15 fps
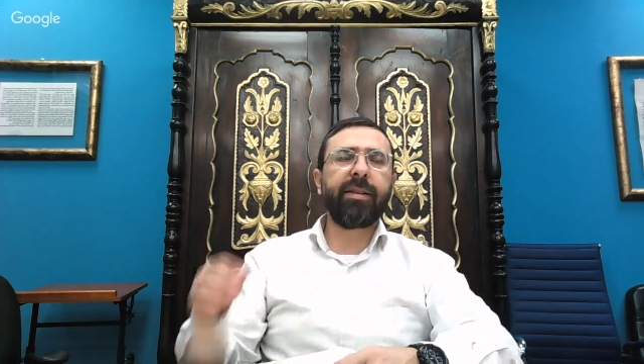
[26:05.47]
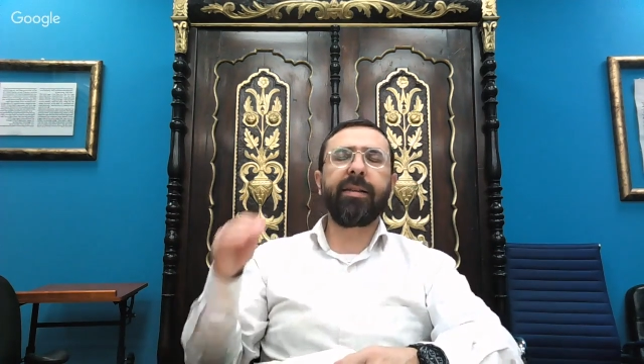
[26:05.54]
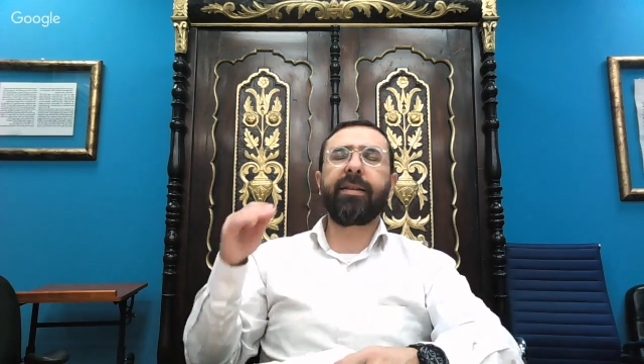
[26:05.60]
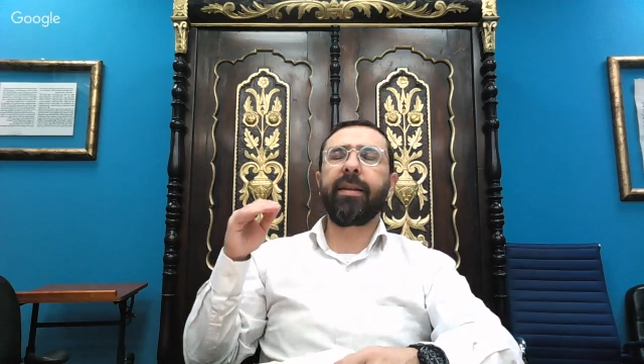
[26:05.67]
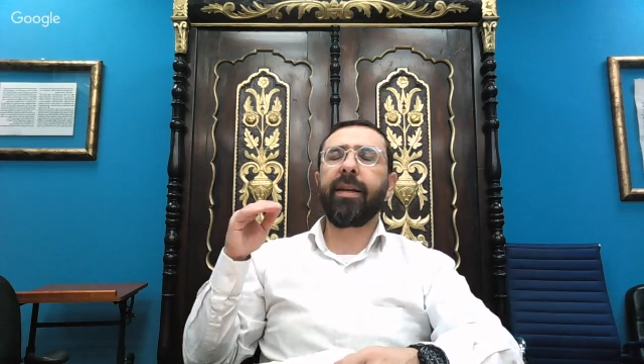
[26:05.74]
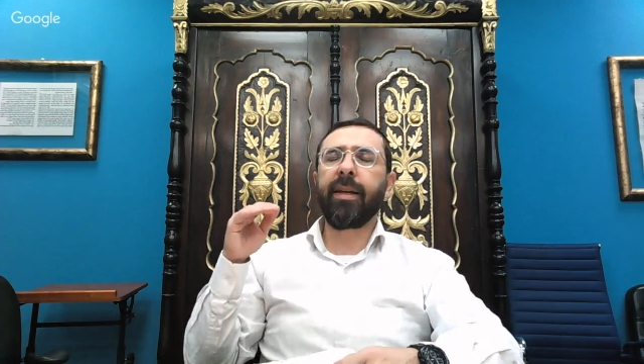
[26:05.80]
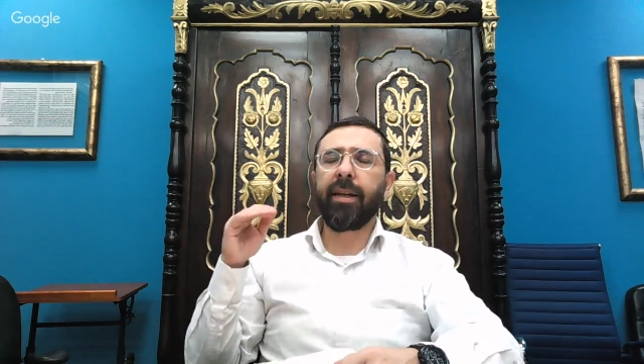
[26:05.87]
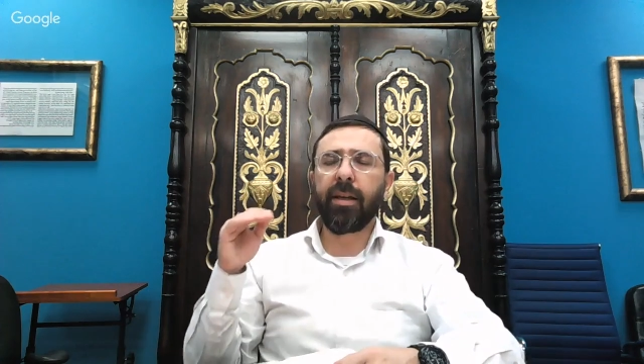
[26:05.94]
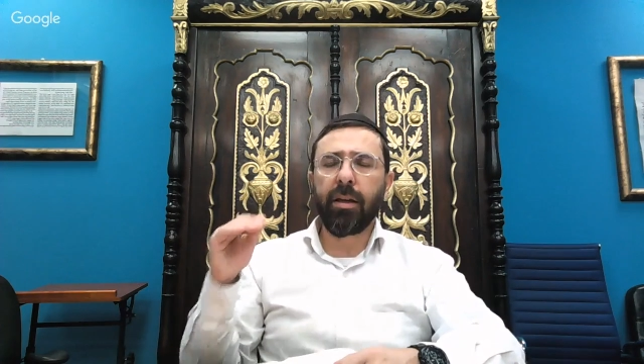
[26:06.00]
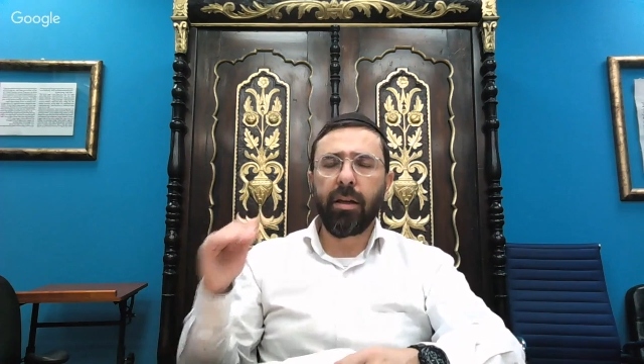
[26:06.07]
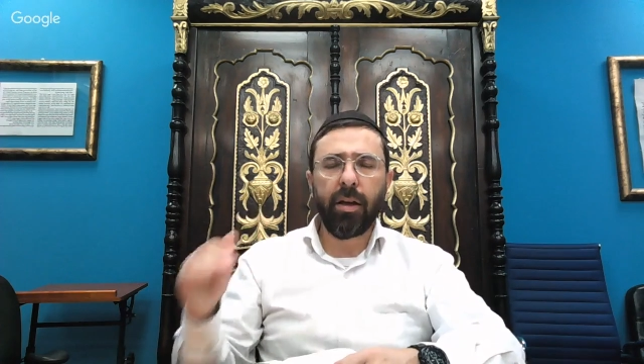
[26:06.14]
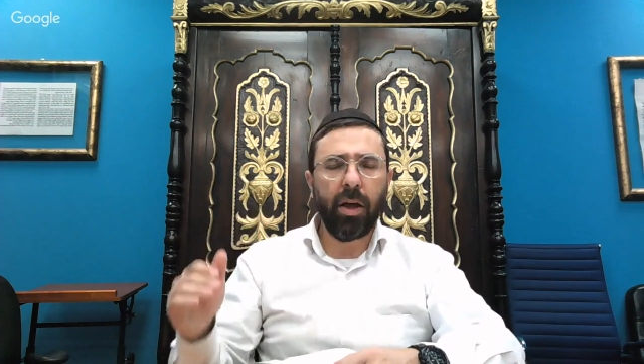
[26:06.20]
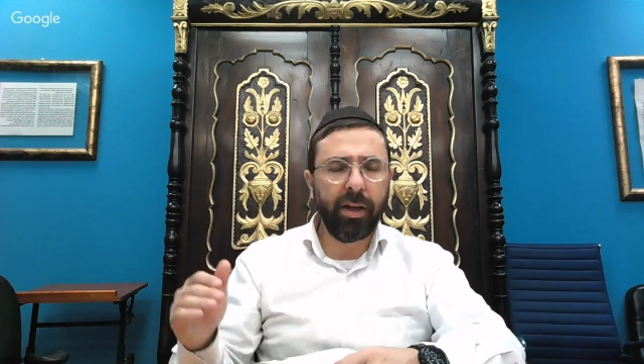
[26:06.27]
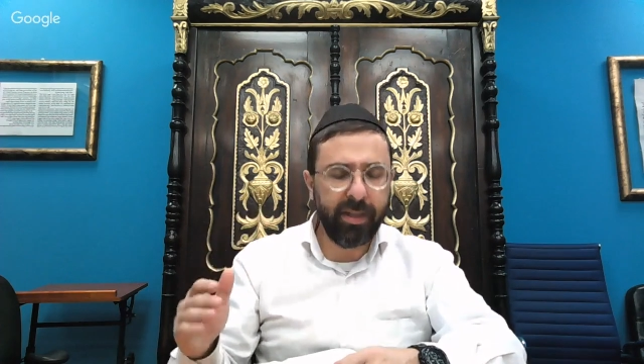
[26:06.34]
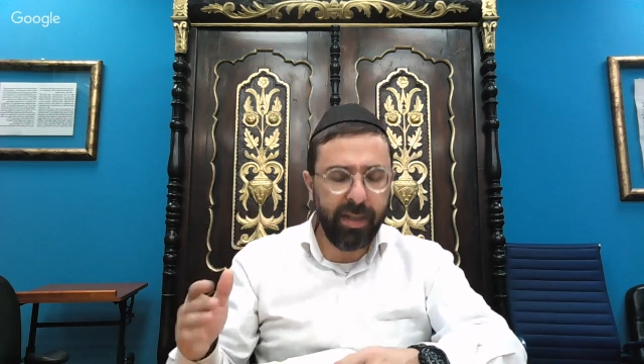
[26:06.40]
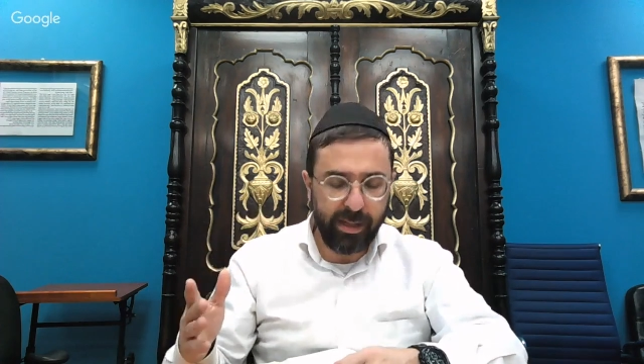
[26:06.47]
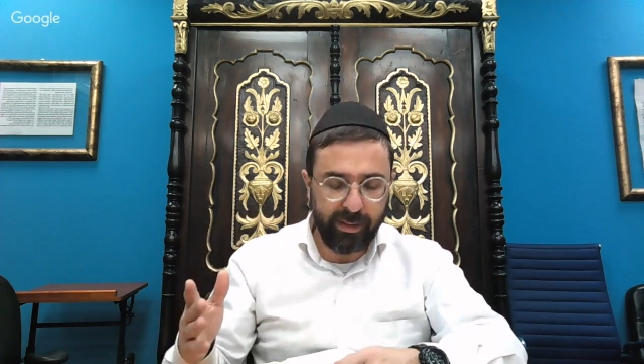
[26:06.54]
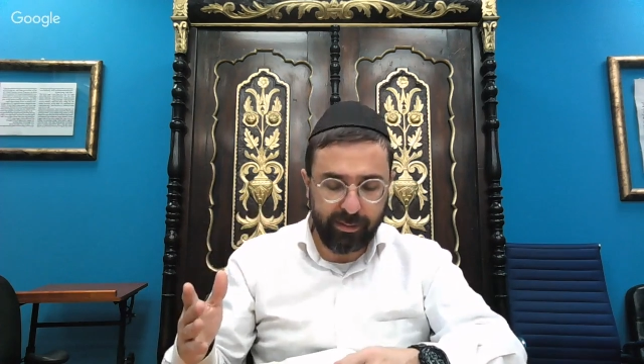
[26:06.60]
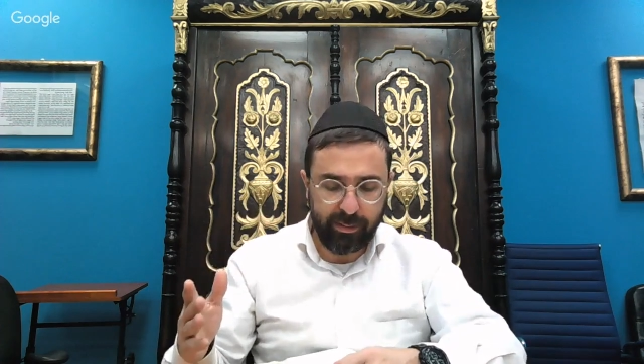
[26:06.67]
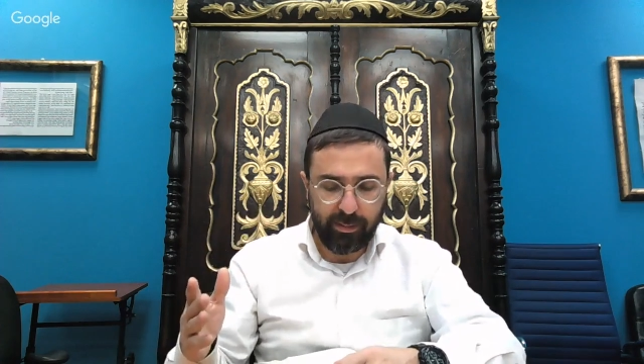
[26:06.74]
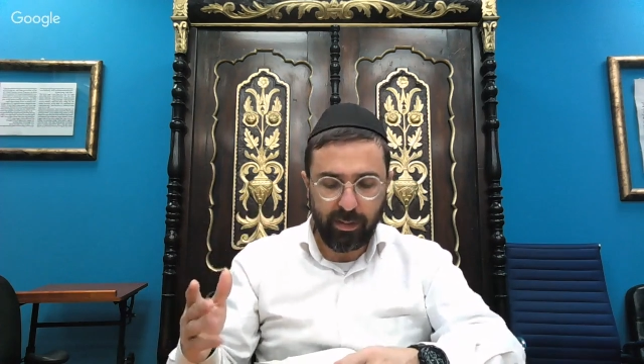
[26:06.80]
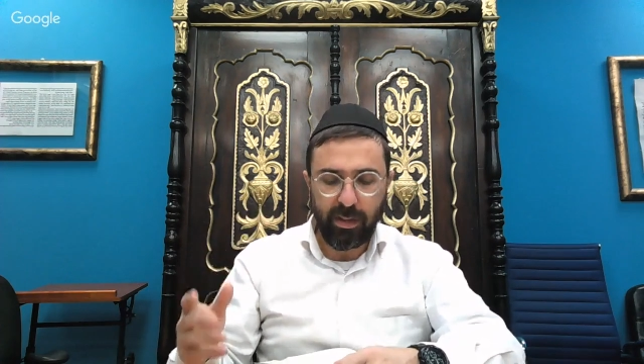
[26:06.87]
c'était un
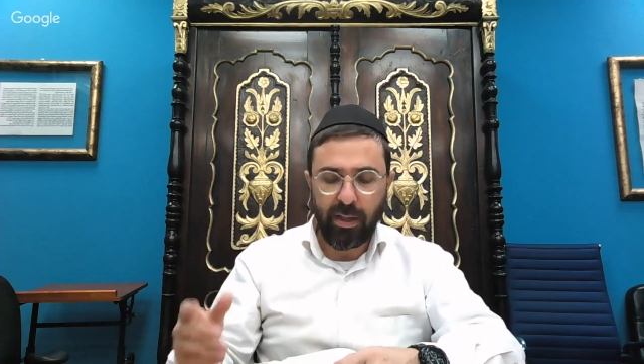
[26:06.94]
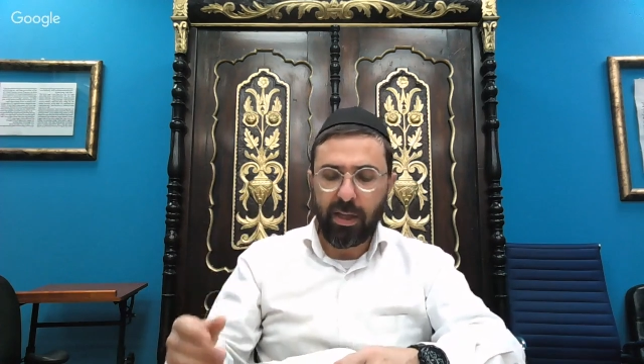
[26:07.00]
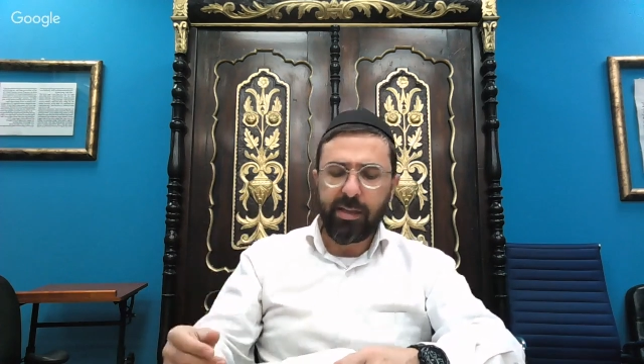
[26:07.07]
Klietz.